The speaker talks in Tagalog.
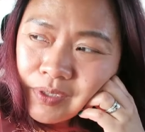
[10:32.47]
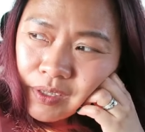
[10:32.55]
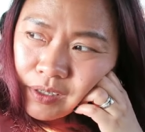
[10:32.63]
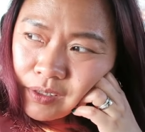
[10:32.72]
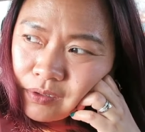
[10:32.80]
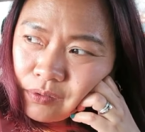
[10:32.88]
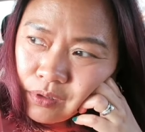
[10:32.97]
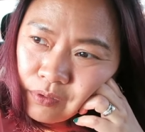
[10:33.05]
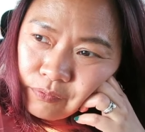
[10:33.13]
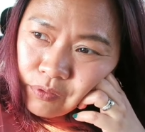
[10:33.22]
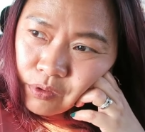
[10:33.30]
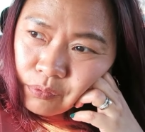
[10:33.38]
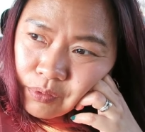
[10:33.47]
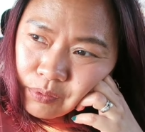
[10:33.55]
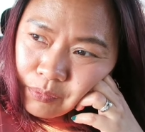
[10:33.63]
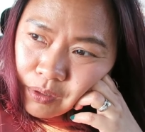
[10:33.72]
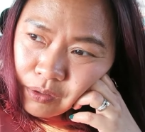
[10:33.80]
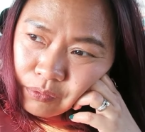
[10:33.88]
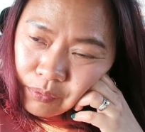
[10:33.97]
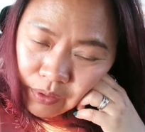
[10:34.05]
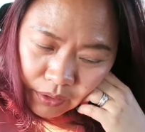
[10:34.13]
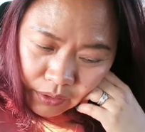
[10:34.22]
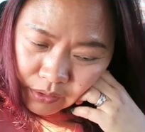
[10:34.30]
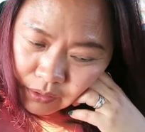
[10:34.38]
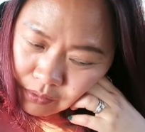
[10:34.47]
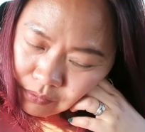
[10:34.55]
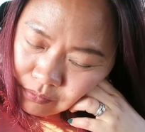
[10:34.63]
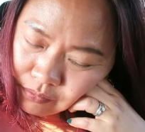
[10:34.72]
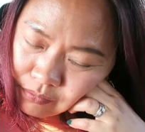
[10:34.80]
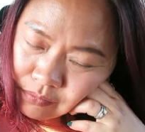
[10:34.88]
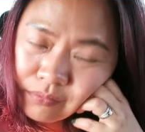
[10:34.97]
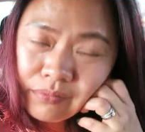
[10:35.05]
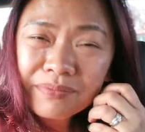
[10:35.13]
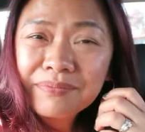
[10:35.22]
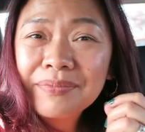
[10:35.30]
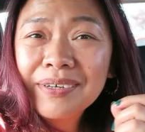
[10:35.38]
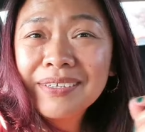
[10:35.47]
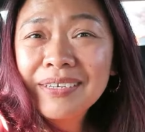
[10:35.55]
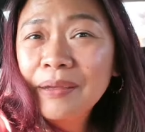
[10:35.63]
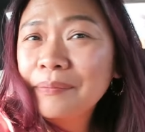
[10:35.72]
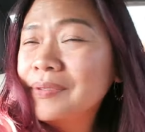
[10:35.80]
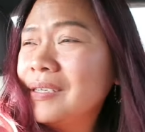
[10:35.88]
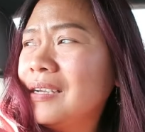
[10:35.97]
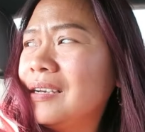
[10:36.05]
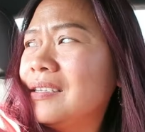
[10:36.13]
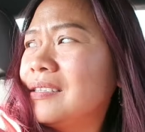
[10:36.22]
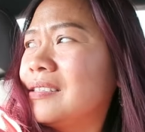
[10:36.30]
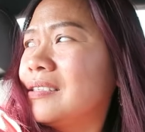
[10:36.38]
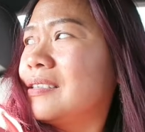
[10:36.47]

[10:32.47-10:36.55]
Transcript: yeah, looking forward makauwi at mag-nap saglit.